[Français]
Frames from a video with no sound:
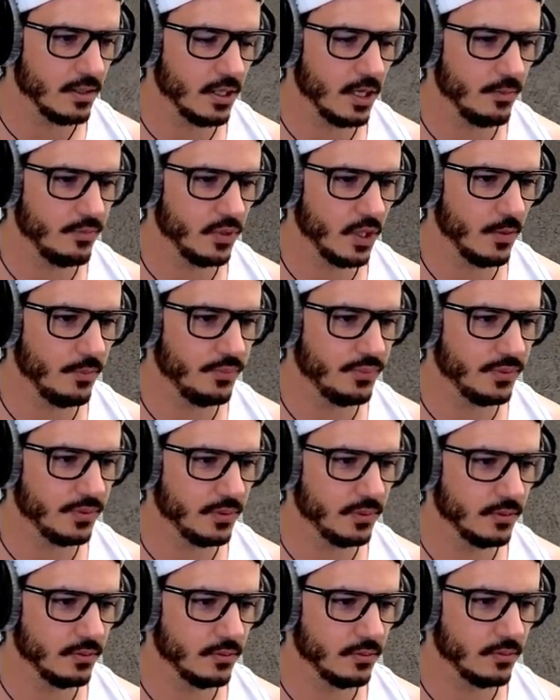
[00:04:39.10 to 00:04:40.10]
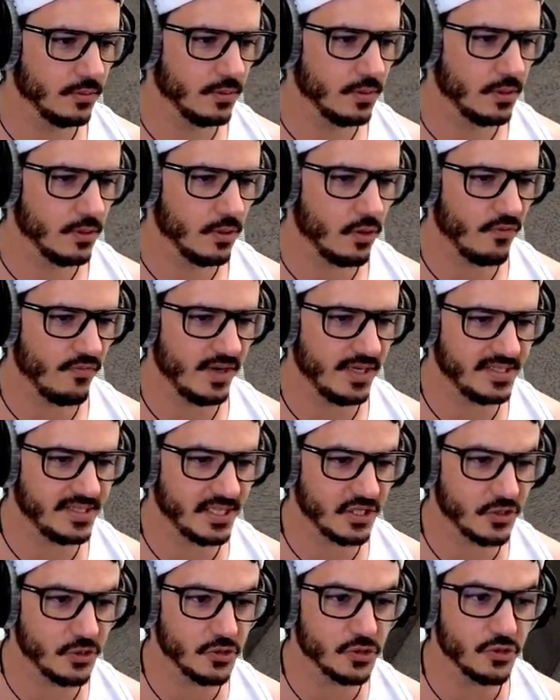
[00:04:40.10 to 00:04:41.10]
Hop, hop. On va laisser
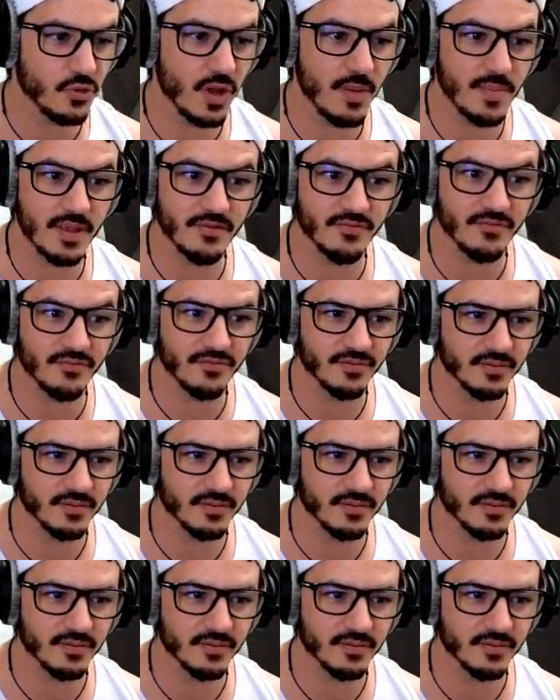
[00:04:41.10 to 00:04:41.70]
juste le MF.